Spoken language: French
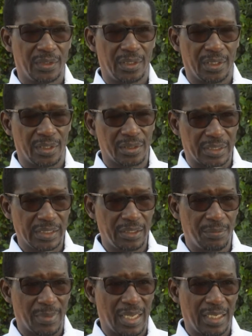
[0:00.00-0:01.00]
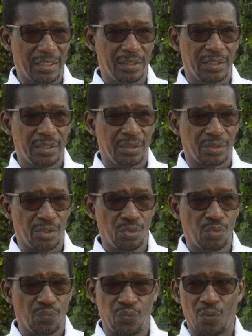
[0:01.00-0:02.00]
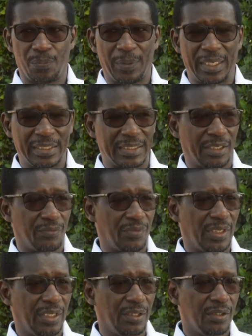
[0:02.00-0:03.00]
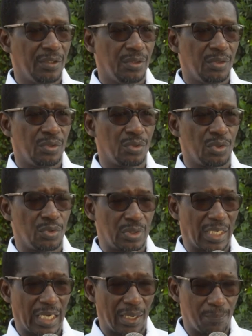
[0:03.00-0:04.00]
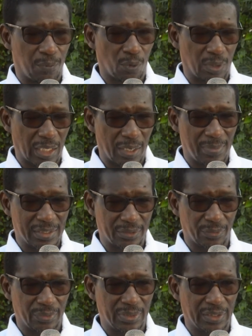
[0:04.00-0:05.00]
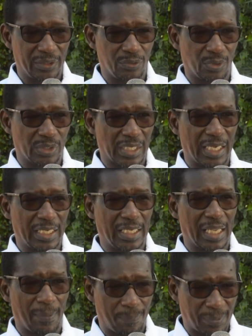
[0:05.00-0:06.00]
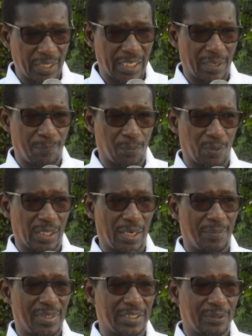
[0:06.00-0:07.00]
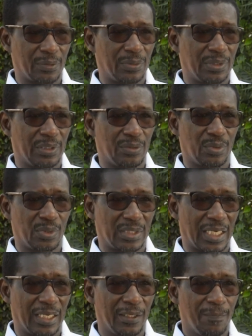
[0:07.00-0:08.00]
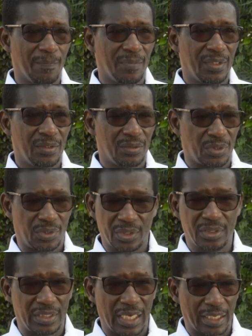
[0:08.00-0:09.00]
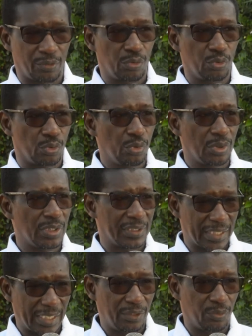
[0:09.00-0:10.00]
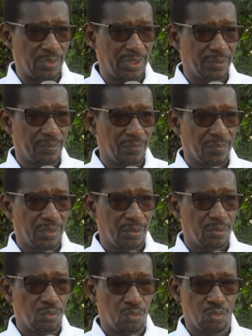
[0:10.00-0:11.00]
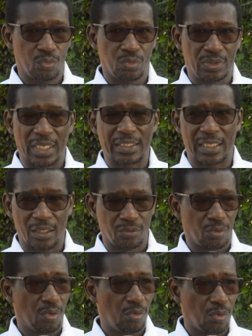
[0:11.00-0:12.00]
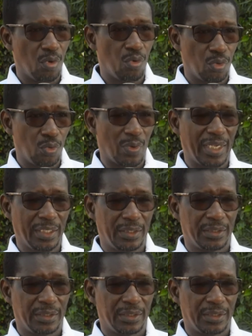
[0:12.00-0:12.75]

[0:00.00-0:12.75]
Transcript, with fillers: et un climat qu'il nous faut préserver jusqu'à la proclamation des résultats et après la proclamation des résultats. Ceci, c'est la culture de Saint-Louis. Nous entendons au loin